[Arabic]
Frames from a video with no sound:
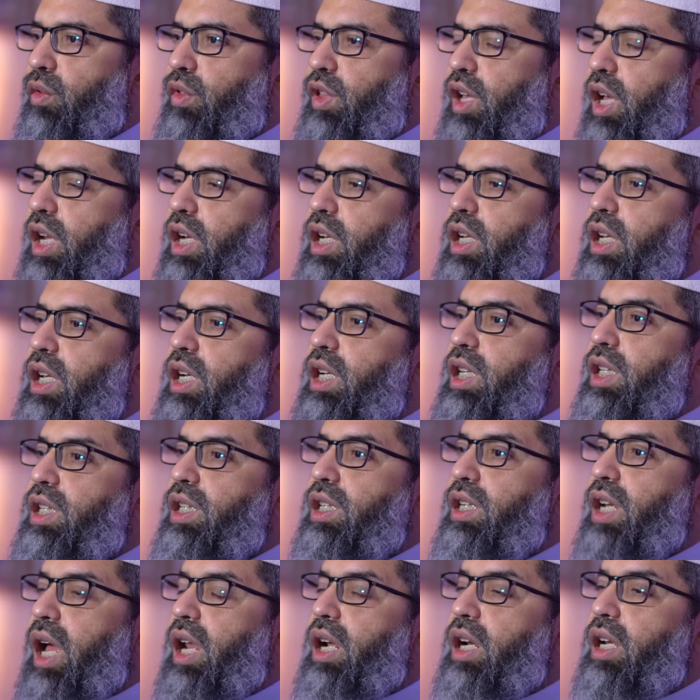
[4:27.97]
ذلك
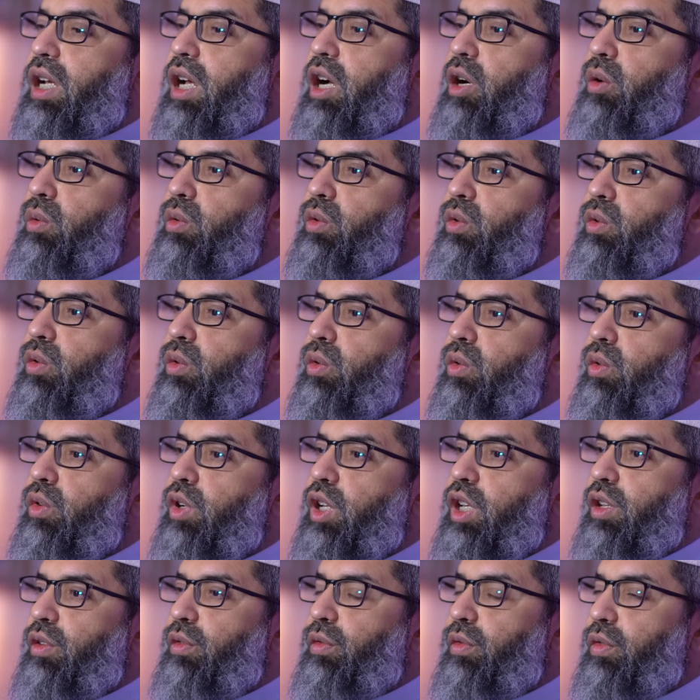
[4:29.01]
الحين الكون
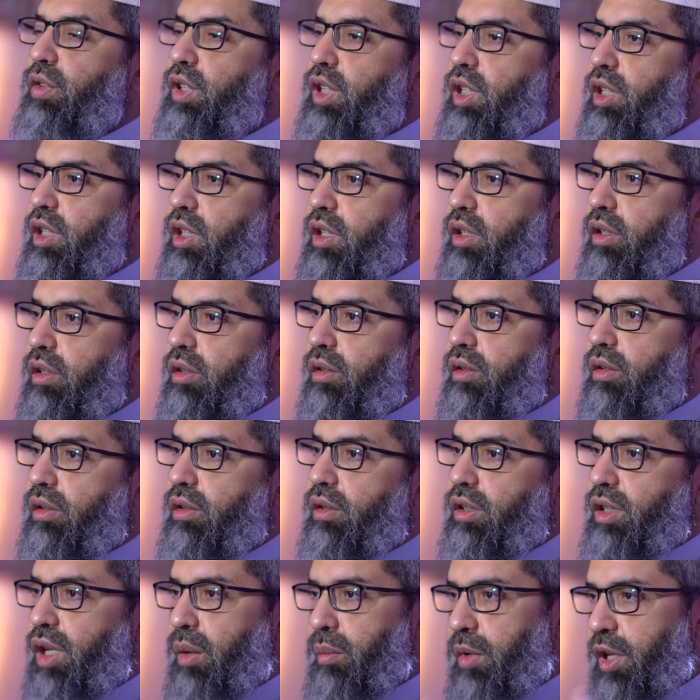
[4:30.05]
في
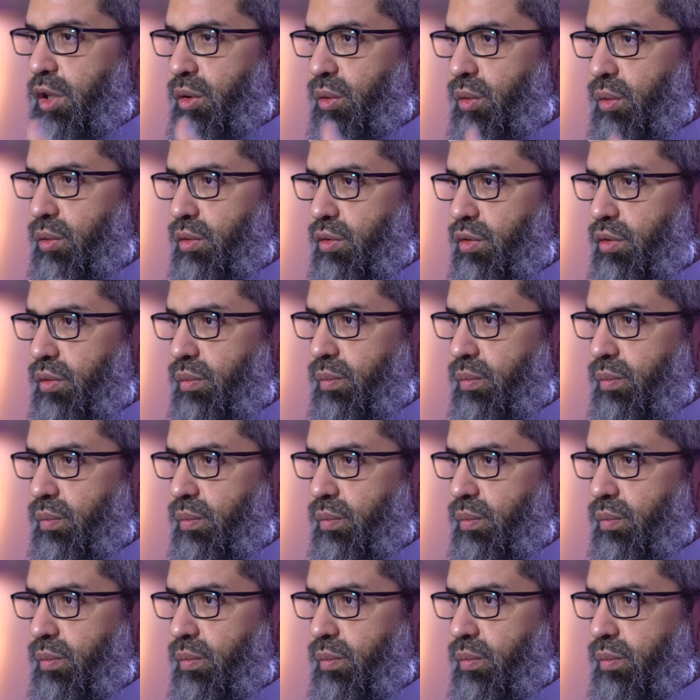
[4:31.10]
تمدد